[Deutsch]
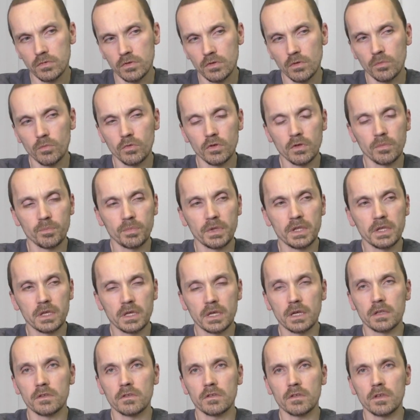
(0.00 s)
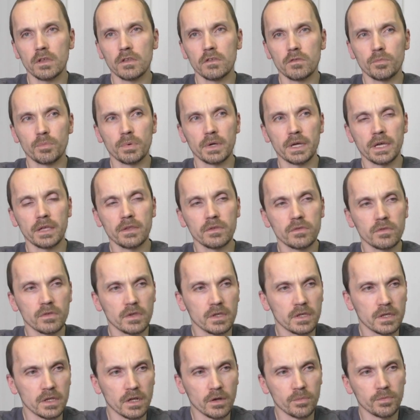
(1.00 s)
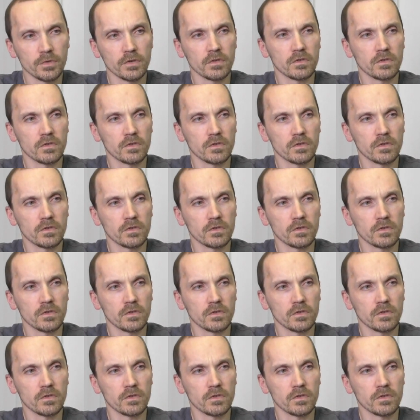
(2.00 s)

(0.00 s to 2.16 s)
damit bin ich ganz transparent, ich glaube,